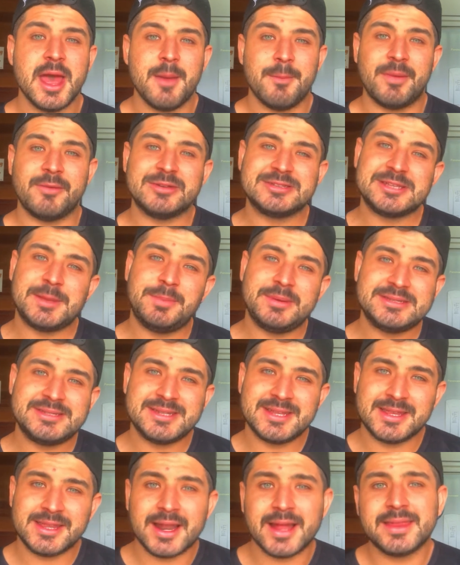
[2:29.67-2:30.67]
Mas você
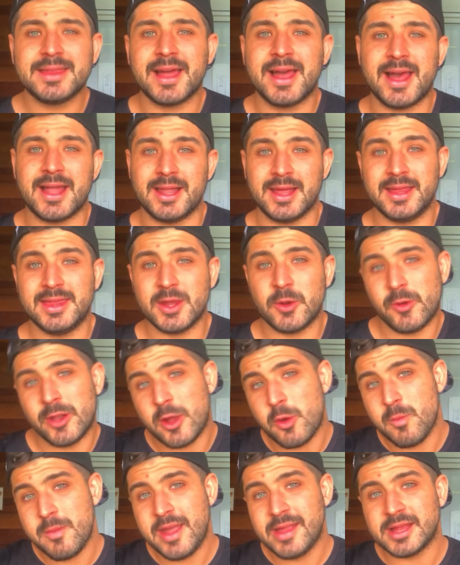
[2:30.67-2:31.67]
precisa hidratar ela, então ela
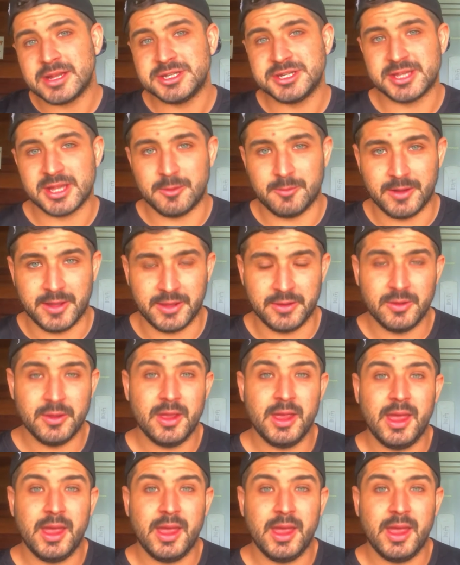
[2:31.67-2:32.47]
aumenta de tamanho.